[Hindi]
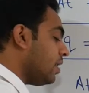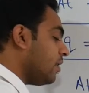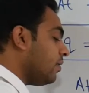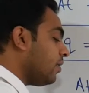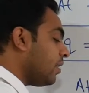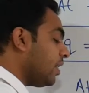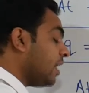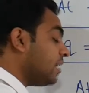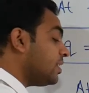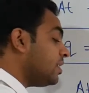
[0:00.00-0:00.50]
वो
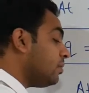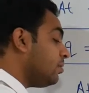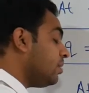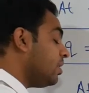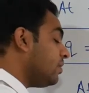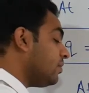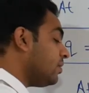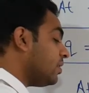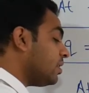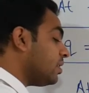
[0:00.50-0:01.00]
कैसा
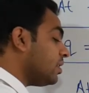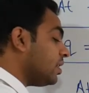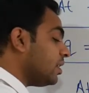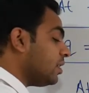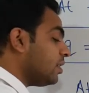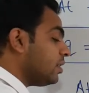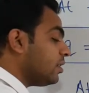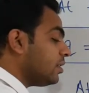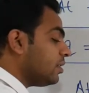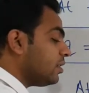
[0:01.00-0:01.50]
बिहेव करता
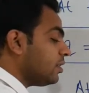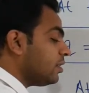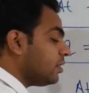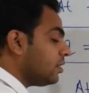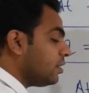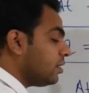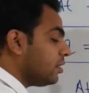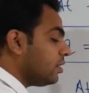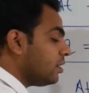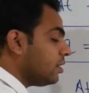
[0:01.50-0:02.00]

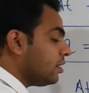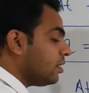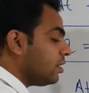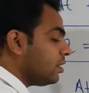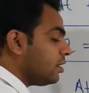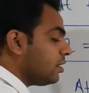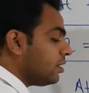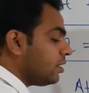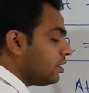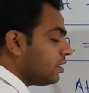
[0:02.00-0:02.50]

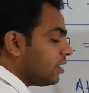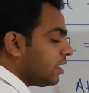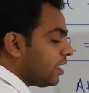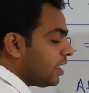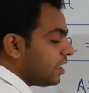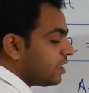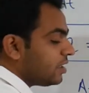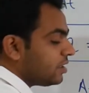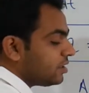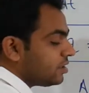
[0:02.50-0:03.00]

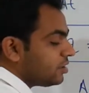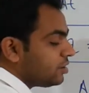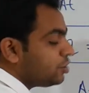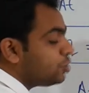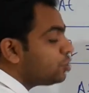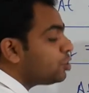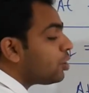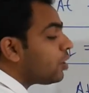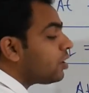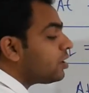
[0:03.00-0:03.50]
है एज
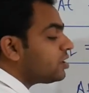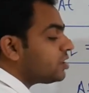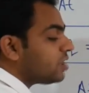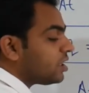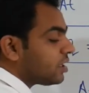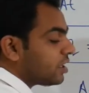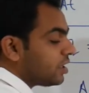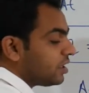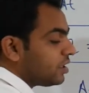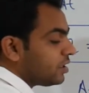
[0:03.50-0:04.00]
शॉर्ट
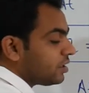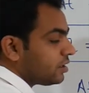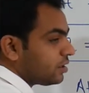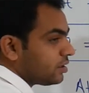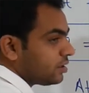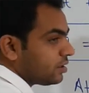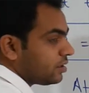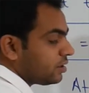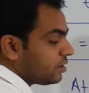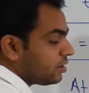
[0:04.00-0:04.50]
सर्किट
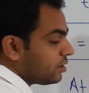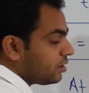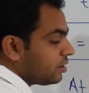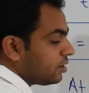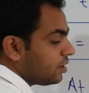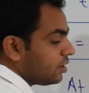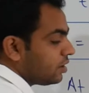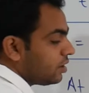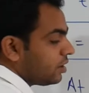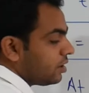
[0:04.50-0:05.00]

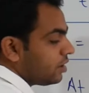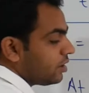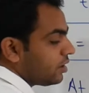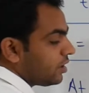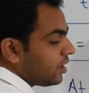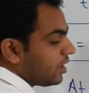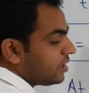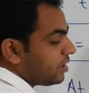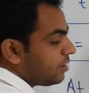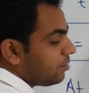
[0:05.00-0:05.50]

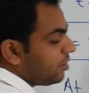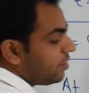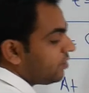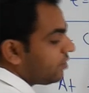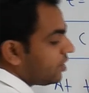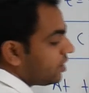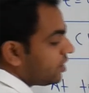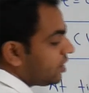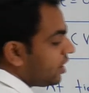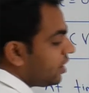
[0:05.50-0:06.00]
कैसा बिहेव
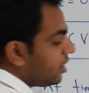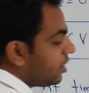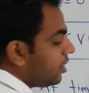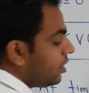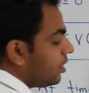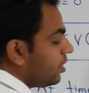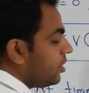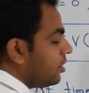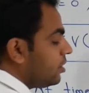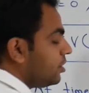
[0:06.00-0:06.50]
करता
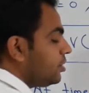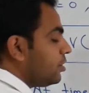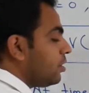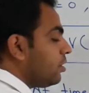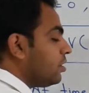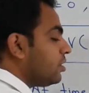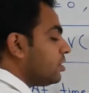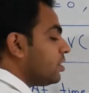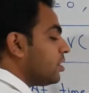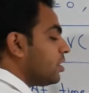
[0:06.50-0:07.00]
है
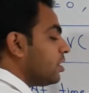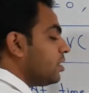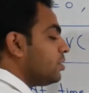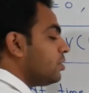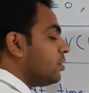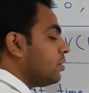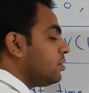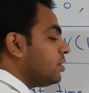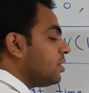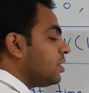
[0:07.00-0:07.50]
शॉर्ट सर्किट
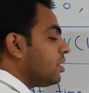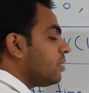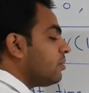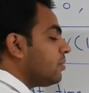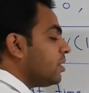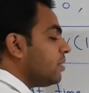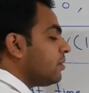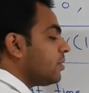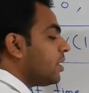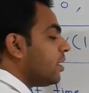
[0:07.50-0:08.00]
शॉर्ट सर्किट का
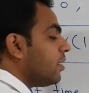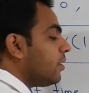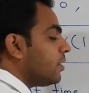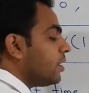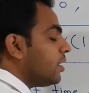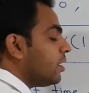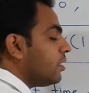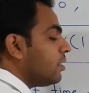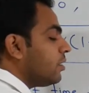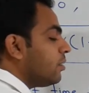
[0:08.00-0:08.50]
मतलब क्या हो
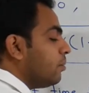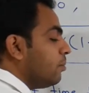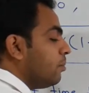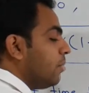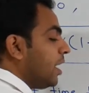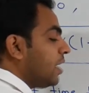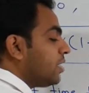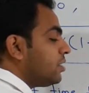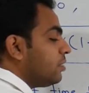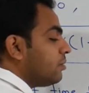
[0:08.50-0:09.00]
गया
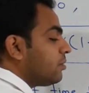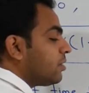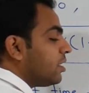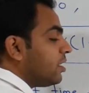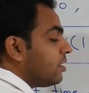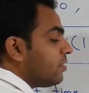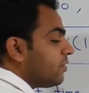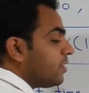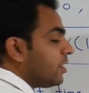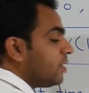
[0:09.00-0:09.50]
मैक्सिमम
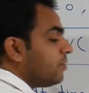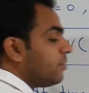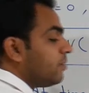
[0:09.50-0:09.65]
करंट